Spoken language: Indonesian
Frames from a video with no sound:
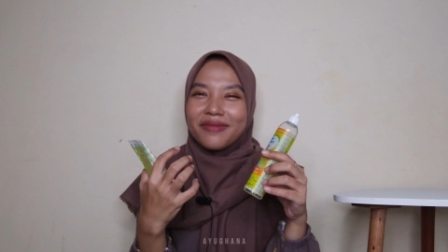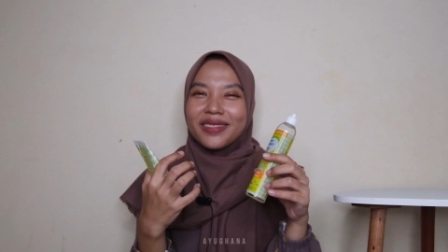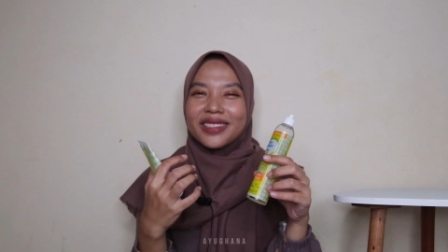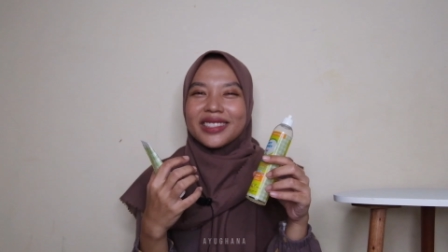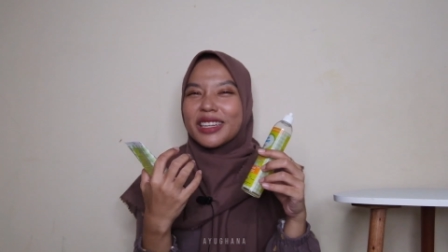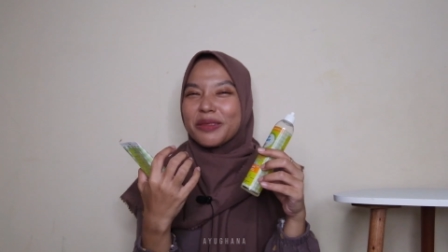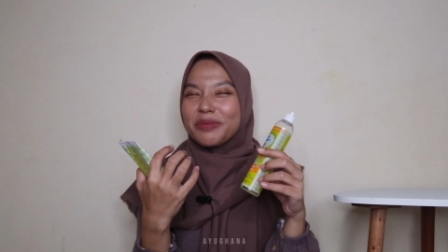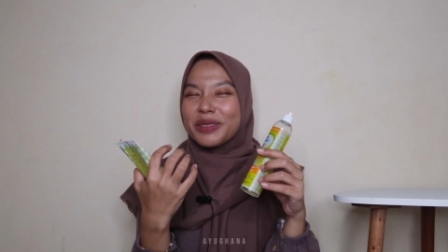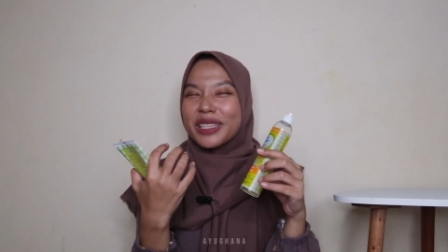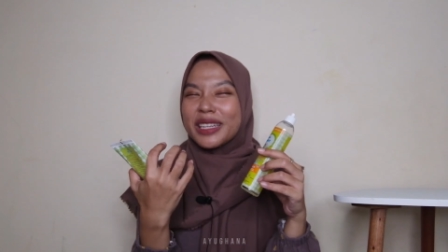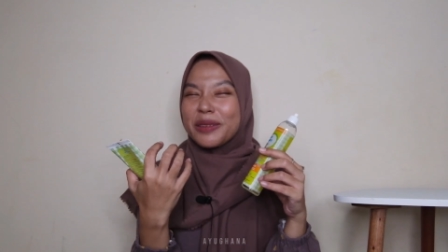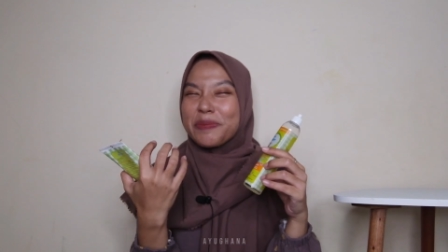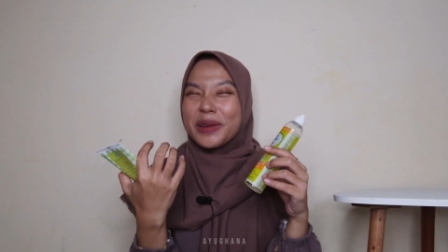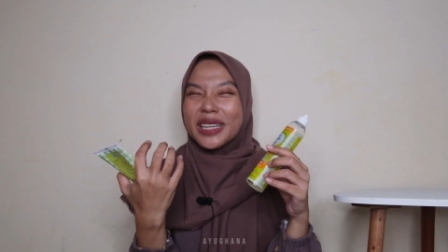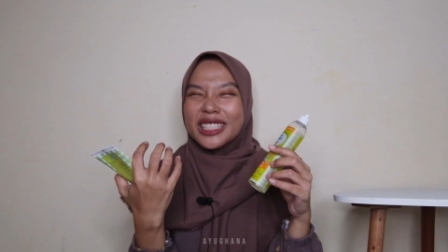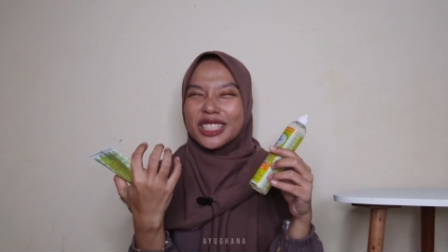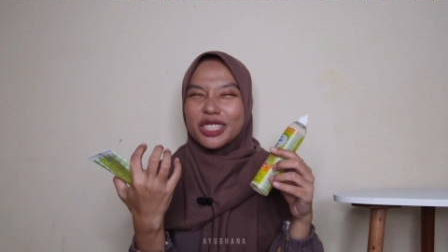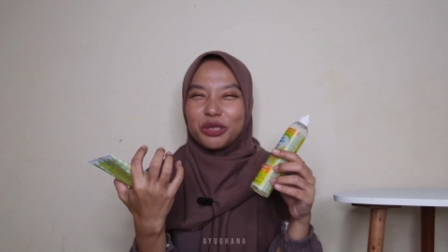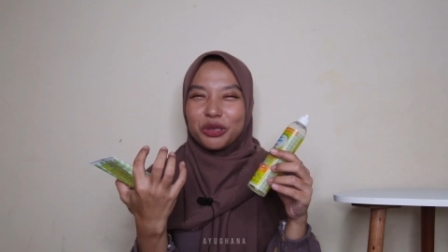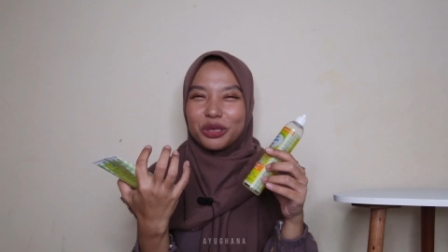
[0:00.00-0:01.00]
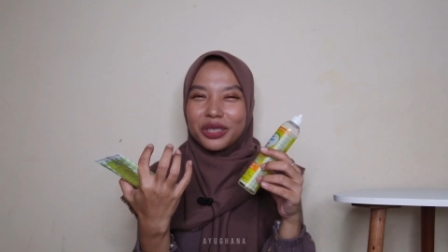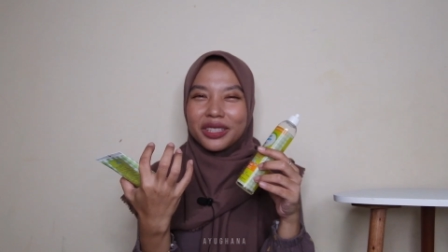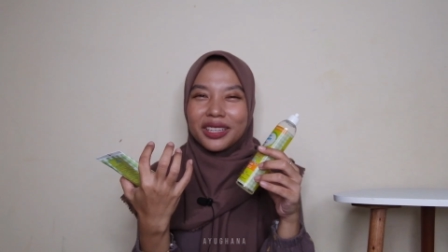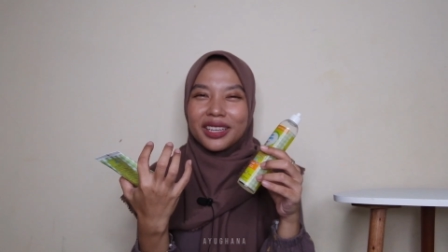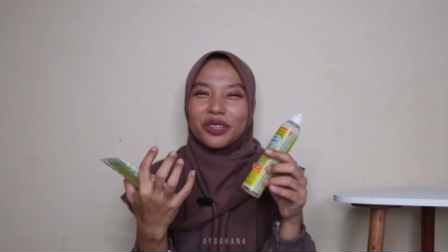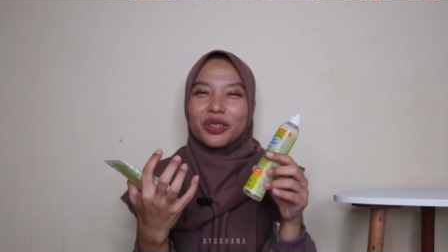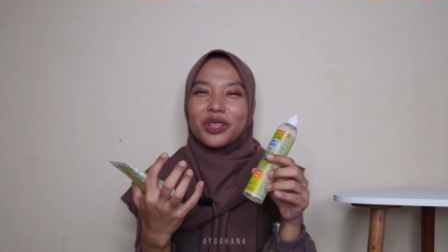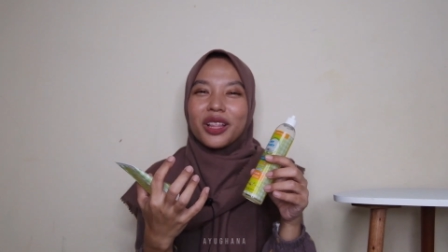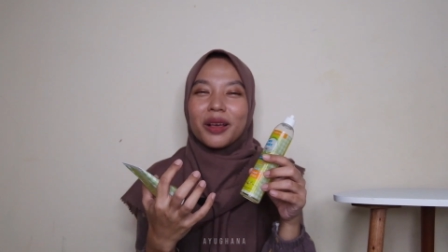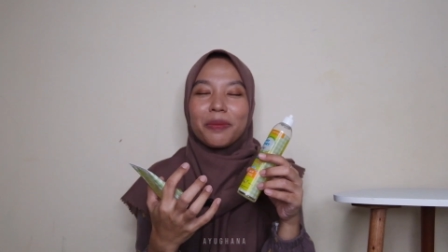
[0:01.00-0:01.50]
sedep-sedep kecut
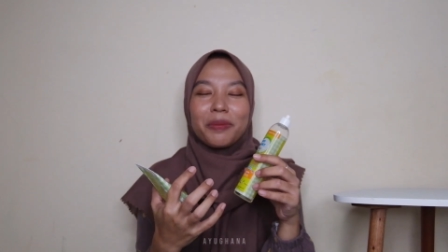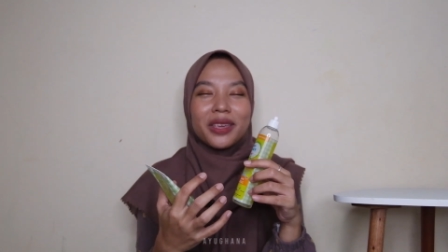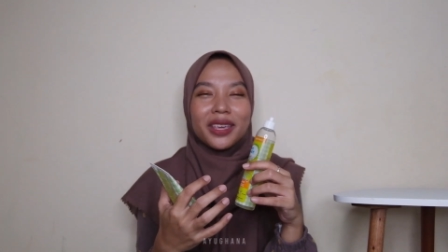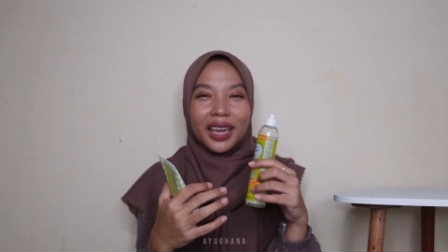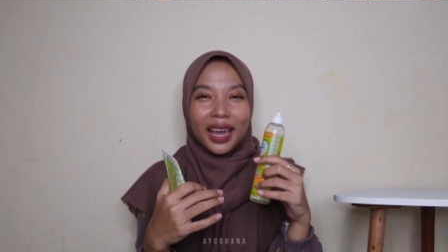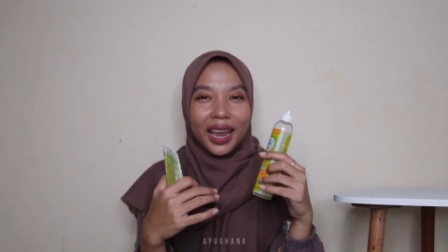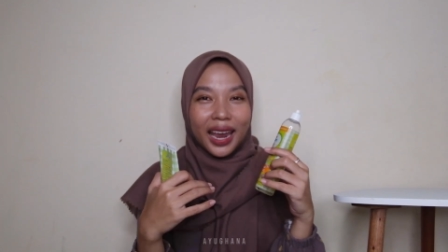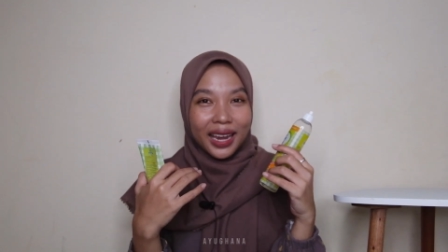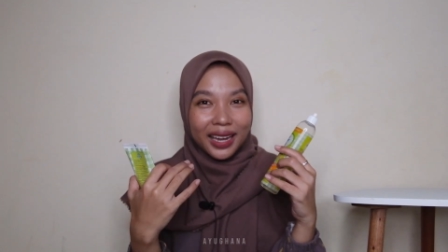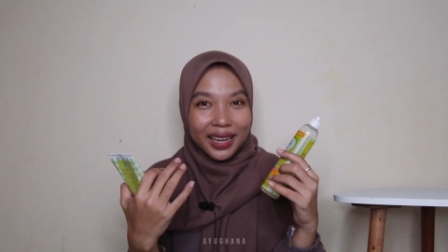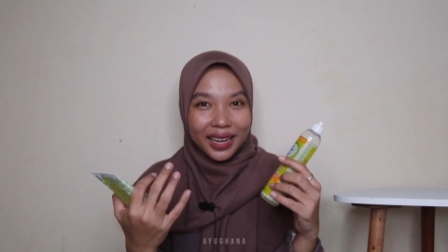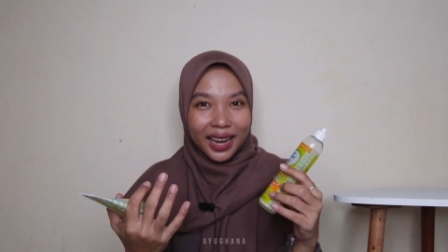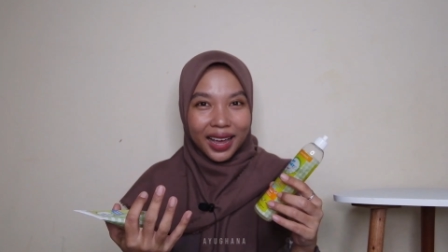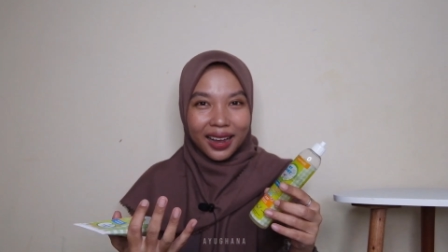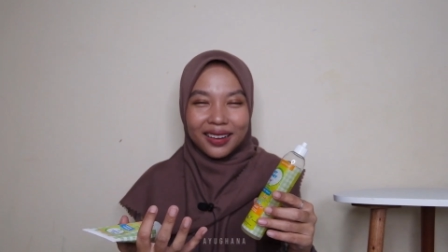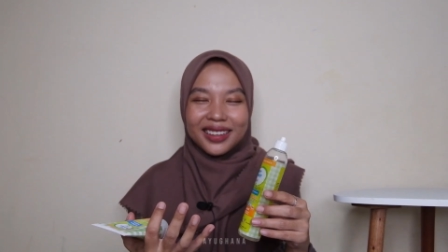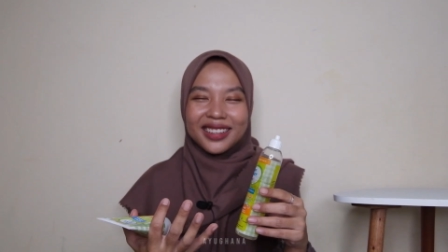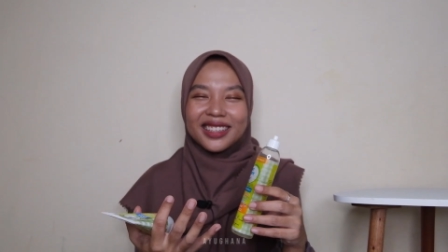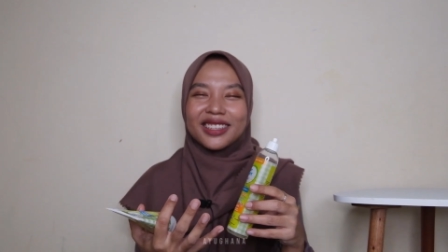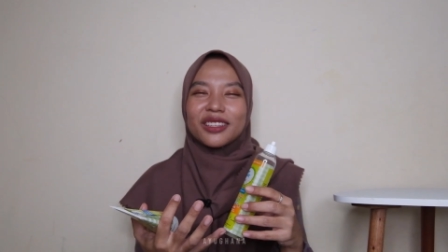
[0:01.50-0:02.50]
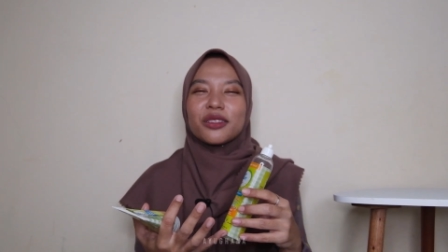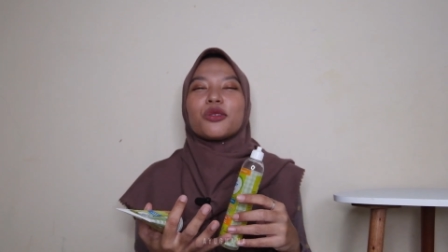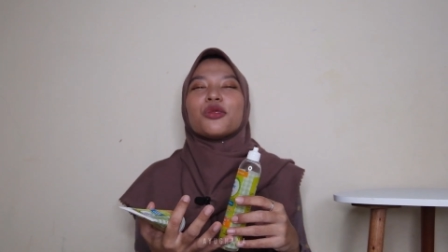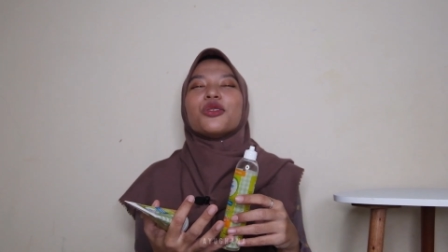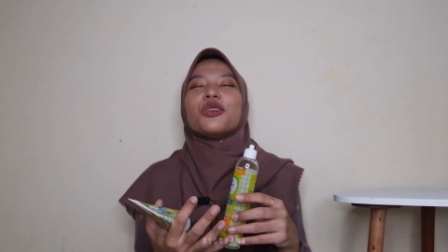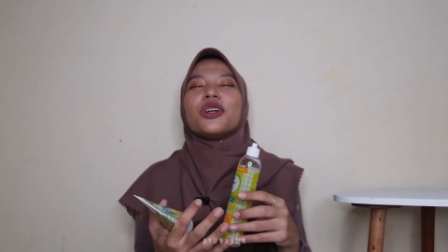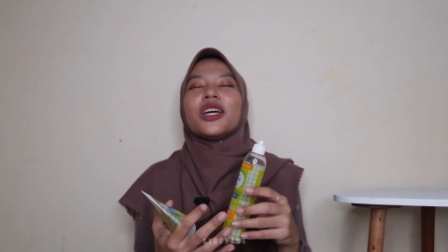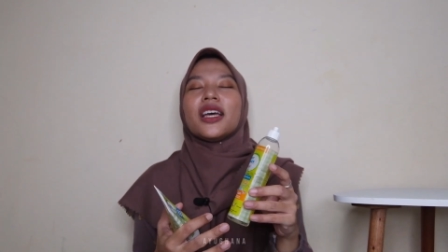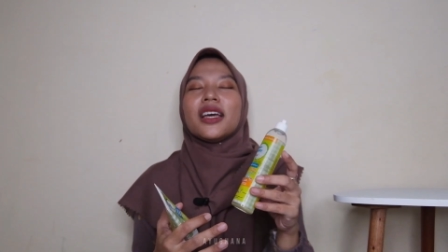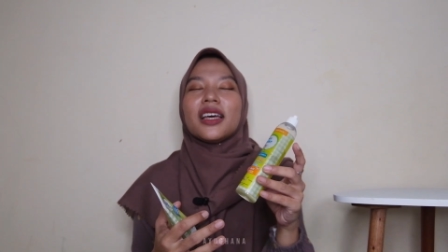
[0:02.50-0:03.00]
gitu, tapi enak
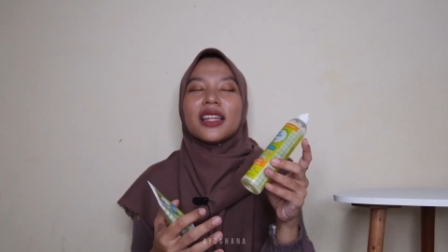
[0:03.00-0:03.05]
gitu.